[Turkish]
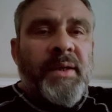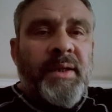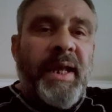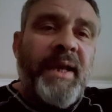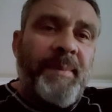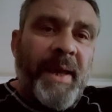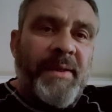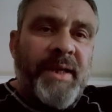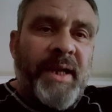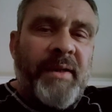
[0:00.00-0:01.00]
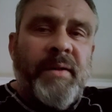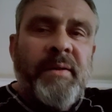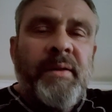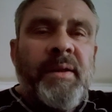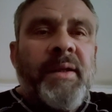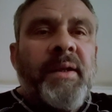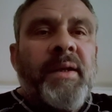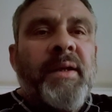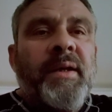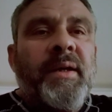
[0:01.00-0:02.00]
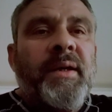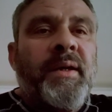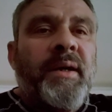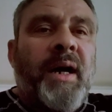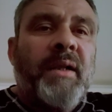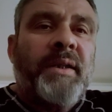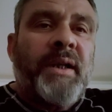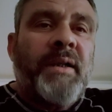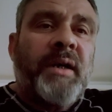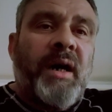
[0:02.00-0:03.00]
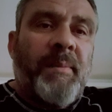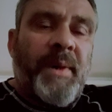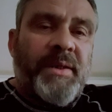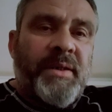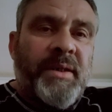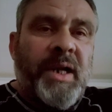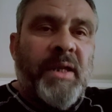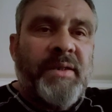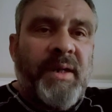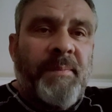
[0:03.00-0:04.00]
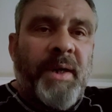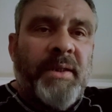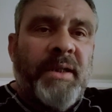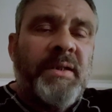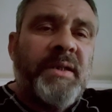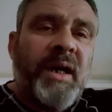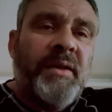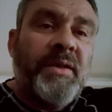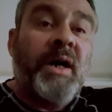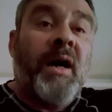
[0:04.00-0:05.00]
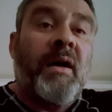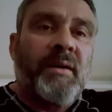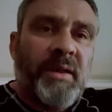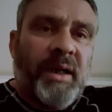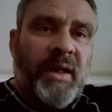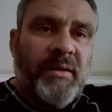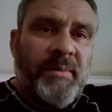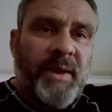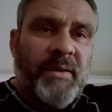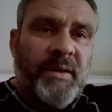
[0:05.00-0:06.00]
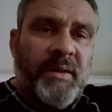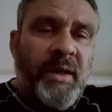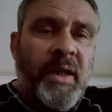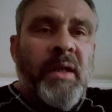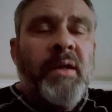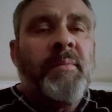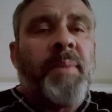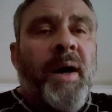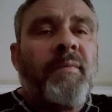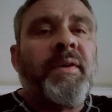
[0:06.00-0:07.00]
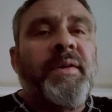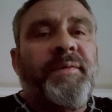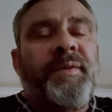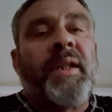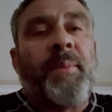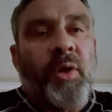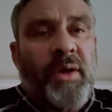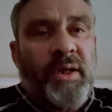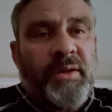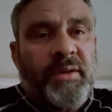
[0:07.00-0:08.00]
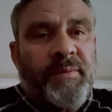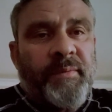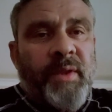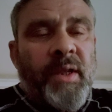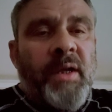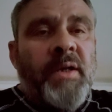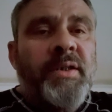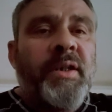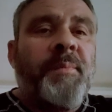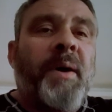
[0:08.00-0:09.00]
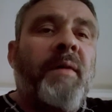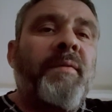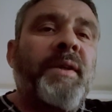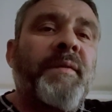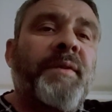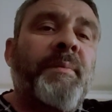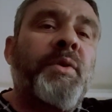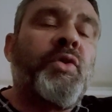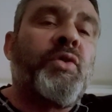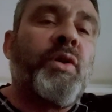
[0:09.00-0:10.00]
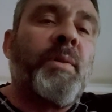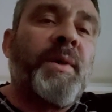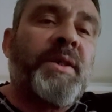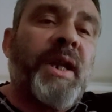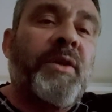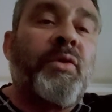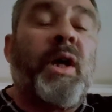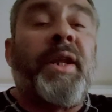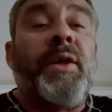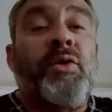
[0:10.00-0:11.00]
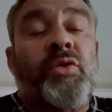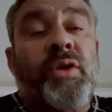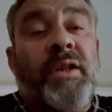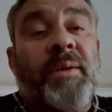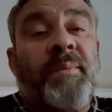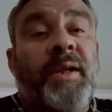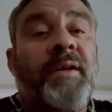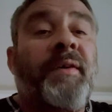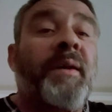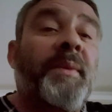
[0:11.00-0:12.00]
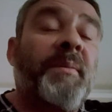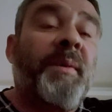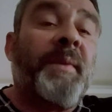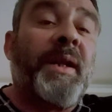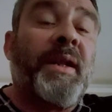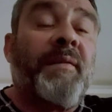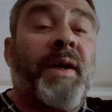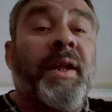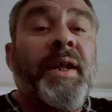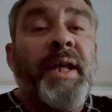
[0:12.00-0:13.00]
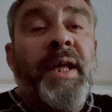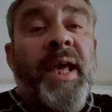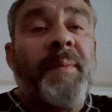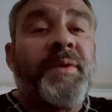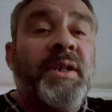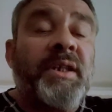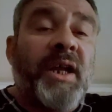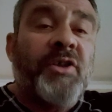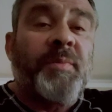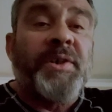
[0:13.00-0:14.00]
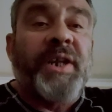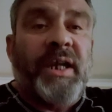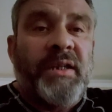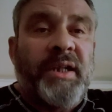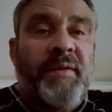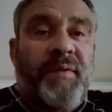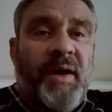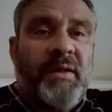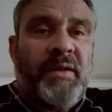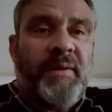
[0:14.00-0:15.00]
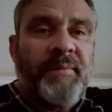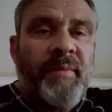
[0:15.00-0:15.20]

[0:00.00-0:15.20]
Neyi benzer? E, halterde de amaç kas yapmak değil sadece ağırlık kaldırmaktır. Powerlift'te de böyledir. Şimdi powerlifting bir sürü mesela dünyanın en güçlü adamları var bilmem neler var. Hepsinin yarışma şekilleri farklı.